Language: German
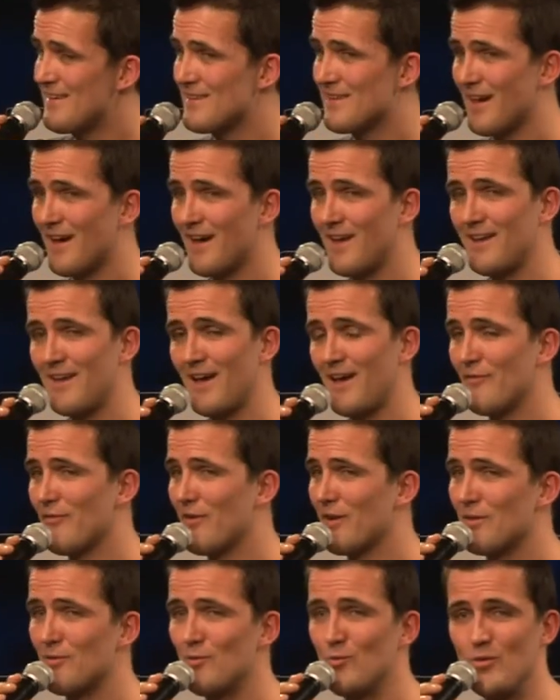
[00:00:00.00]
daran
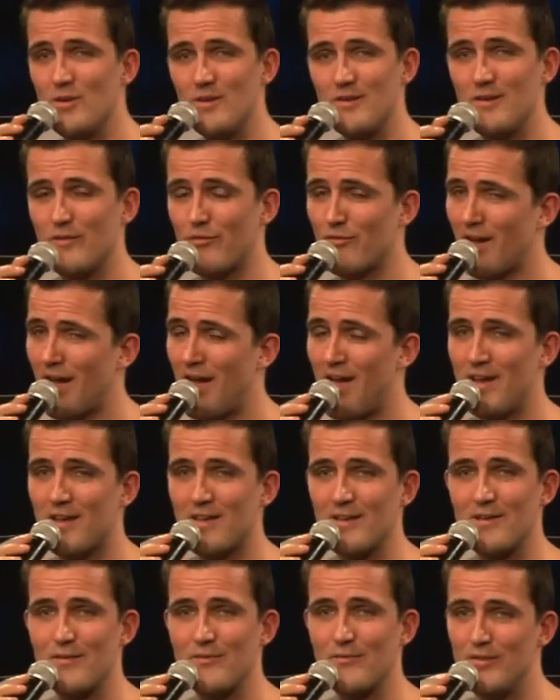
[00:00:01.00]
einfach nur die
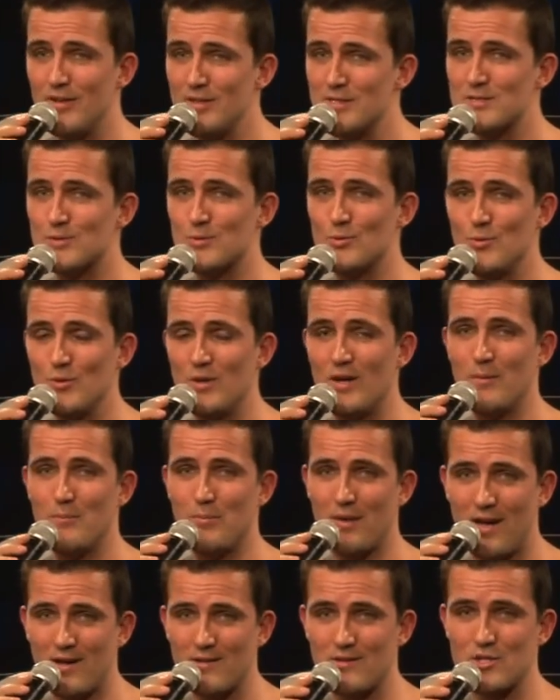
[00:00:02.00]
Frage, willst du
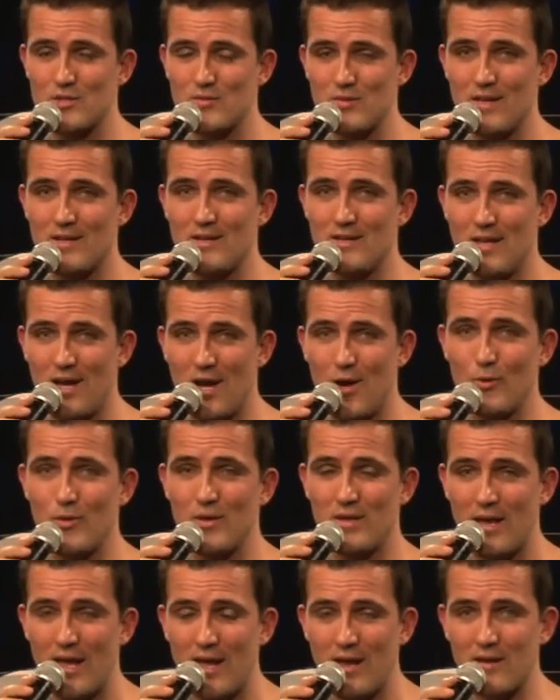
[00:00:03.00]
praktisch werden, ja
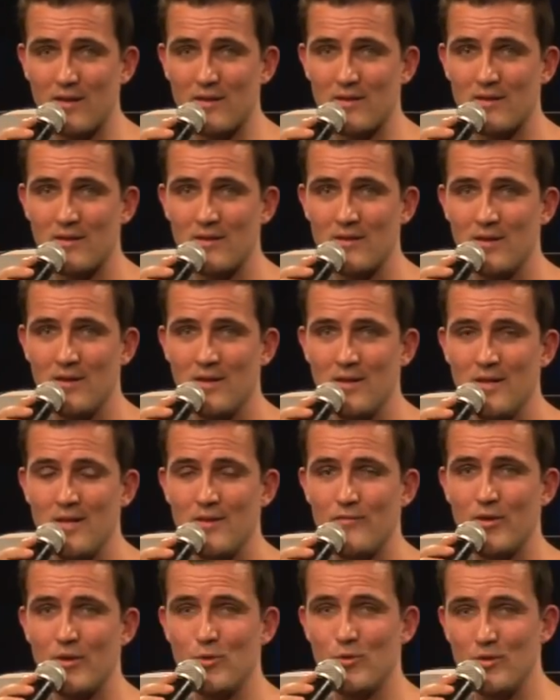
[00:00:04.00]
oder nein?
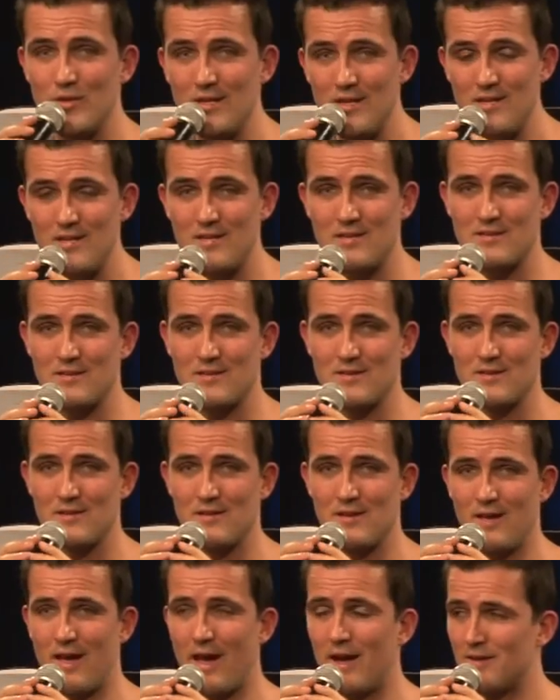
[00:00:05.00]
Wenn du nicht
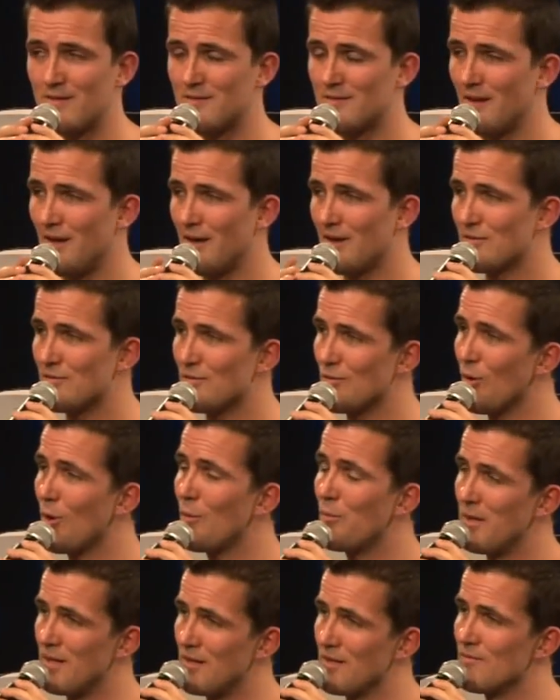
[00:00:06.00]
eines Tages
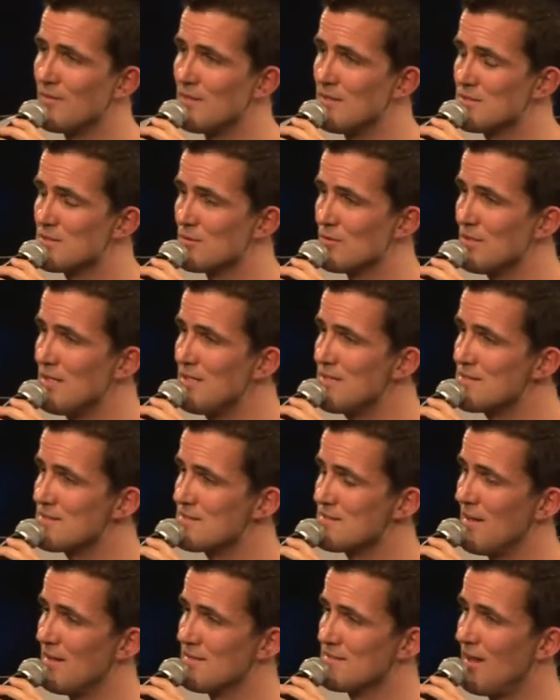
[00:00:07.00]
zurückblicken willst und
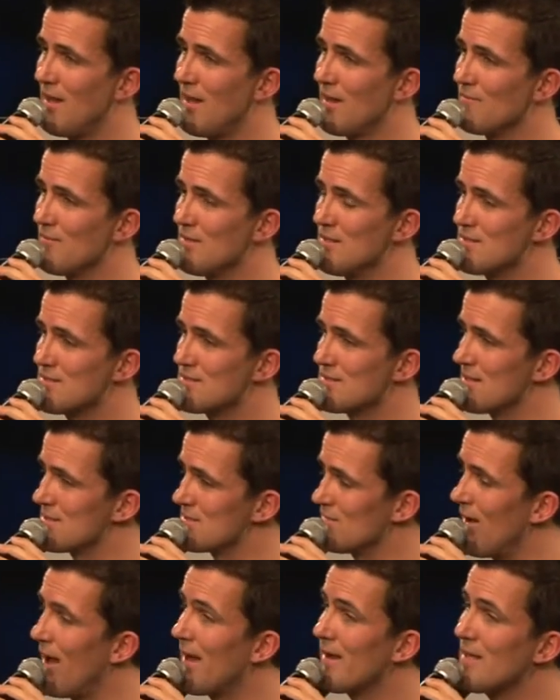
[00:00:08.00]
nichts sagen willst,
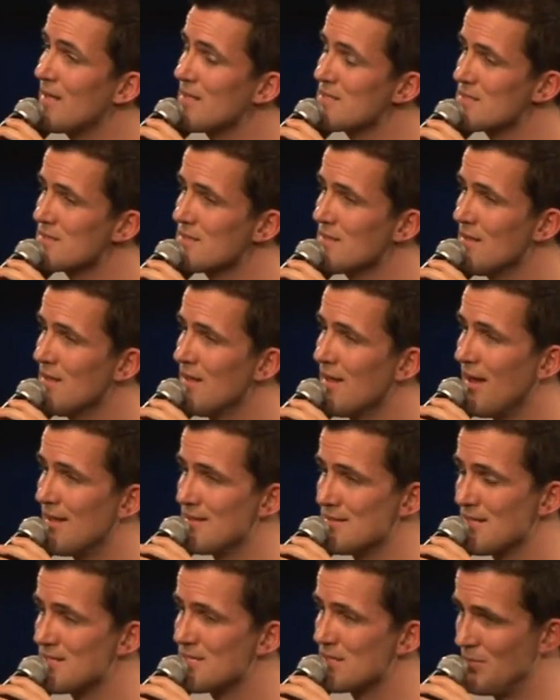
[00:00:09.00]
das war nichts,
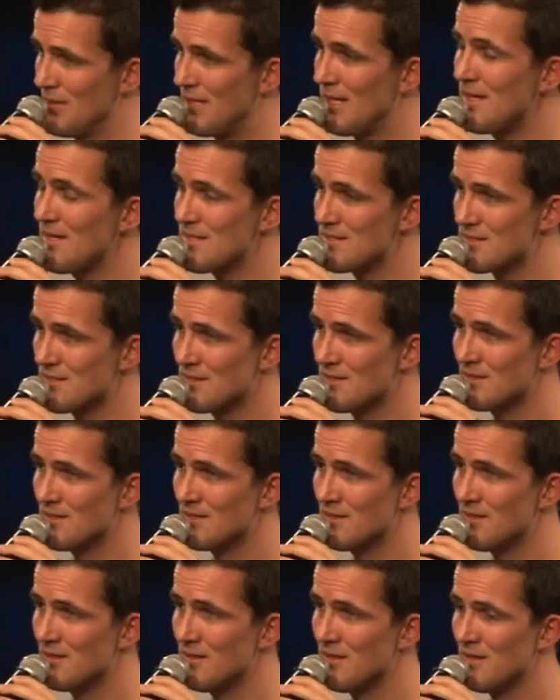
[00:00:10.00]
ein Satz mit X,
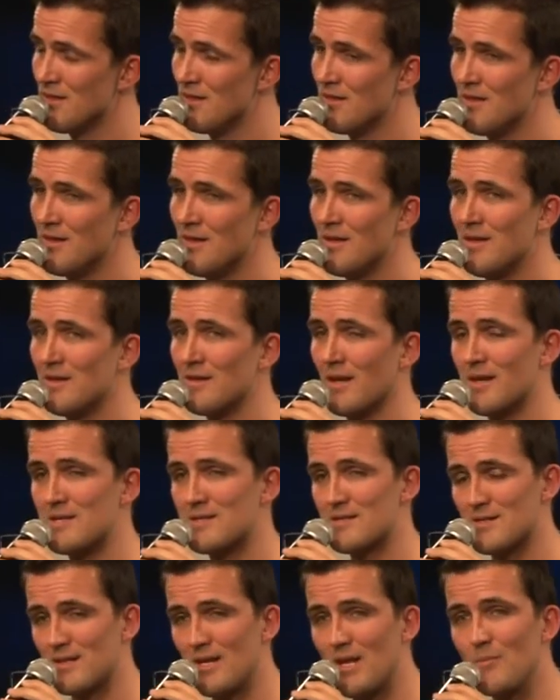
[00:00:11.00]
dann
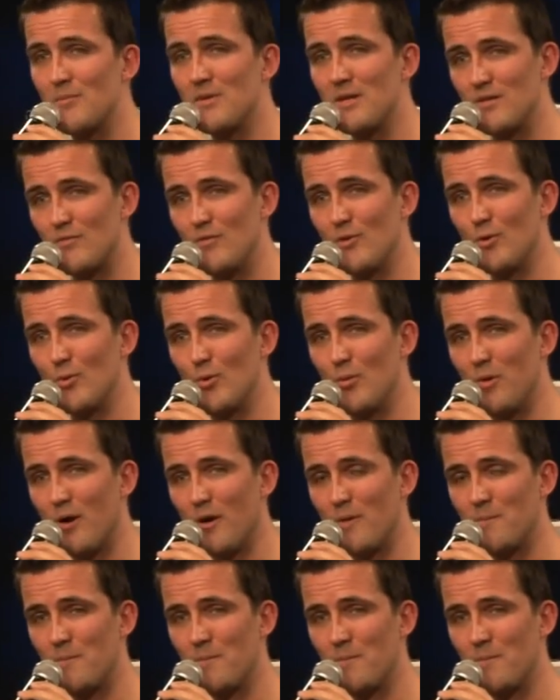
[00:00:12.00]
ist das Leben nicht wiederholbar.